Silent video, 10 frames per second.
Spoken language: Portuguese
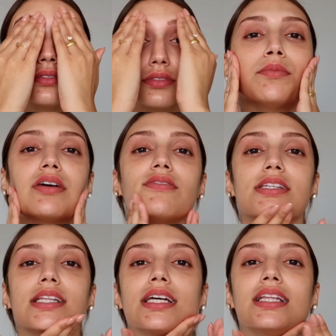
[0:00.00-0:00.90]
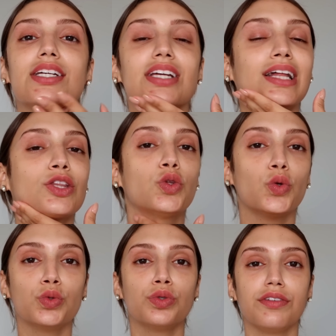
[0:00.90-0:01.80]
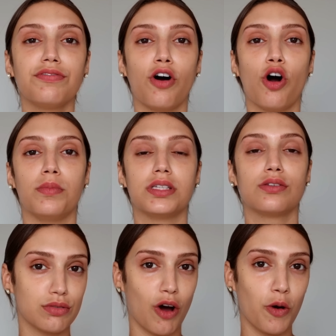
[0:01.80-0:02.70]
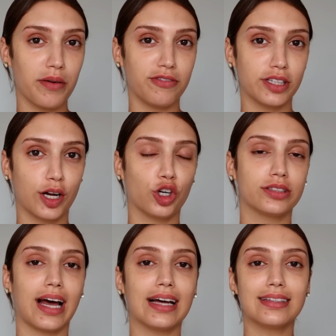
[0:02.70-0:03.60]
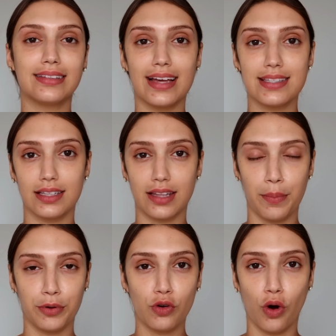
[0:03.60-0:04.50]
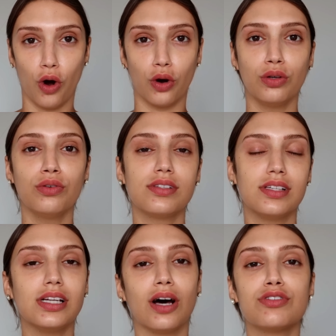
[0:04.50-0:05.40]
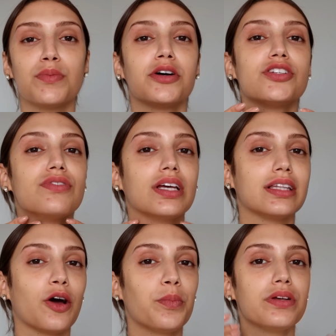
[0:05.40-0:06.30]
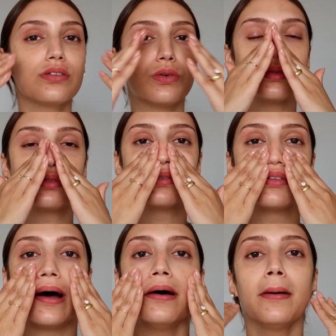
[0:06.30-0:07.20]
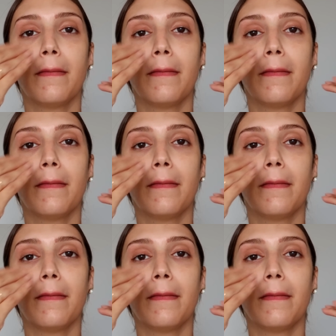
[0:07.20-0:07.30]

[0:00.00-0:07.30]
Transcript: Lembre que você tem que deixar tudo uniforme. Se sua roupa for decotada, desce até pro colo. Se não, você pode vir até o pescoço, tá?